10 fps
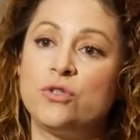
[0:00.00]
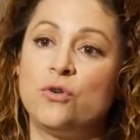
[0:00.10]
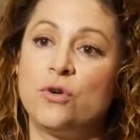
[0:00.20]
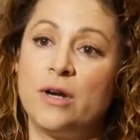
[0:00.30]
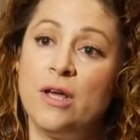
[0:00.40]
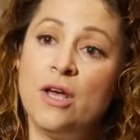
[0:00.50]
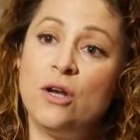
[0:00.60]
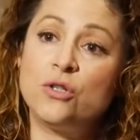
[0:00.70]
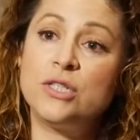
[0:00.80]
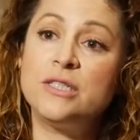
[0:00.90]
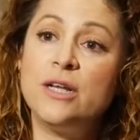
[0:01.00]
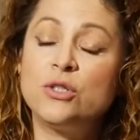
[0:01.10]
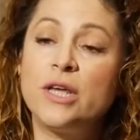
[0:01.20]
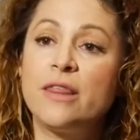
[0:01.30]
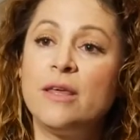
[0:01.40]
con los
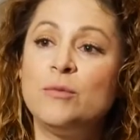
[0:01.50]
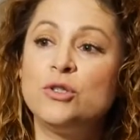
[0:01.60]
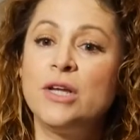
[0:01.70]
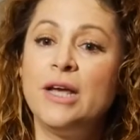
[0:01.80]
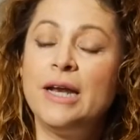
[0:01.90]
estilos que hacemos